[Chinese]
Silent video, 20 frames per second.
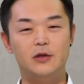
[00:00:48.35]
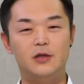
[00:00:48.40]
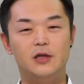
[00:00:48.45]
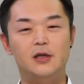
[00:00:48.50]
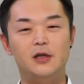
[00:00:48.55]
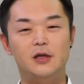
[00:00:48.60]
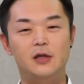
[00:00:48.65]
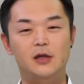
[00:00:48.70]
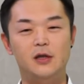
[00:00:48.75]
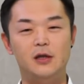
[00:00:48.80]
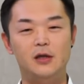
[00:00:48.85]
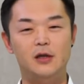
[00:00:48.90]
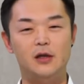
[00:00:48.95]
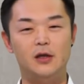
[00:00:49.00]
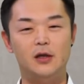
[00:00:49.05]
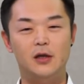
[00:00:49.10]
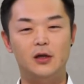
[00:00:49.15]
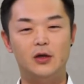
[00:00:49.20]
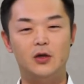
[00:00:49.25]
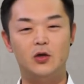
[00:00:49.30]
兮
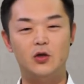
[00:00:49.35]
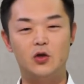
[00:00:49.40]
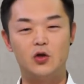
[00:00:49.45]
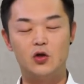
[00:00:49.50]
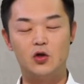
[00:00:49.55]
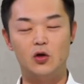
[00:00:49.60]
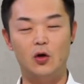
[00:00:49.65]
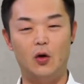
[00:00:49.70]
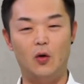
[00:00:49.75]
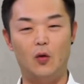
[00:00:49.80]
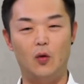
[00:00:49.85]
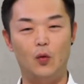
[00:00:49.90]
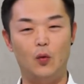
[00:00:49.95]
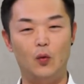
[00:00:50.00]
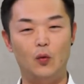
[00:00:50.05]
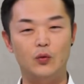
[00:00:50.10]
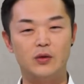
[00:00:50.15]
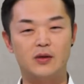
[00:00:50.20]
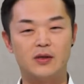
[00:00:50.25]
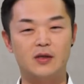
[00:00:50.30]
守
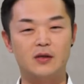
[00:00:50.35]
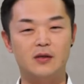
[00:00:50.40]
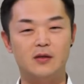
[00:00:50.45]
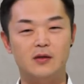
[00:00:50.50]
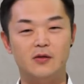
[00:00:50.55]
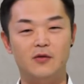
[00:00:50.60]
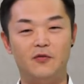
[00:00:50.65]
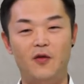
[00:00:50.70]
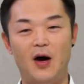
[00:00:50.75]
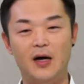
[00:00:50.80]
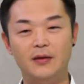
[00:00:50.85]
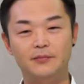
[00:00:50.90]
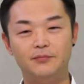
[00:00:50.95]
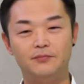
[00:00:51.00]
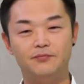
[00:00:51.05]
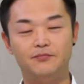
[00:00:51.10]
四方。”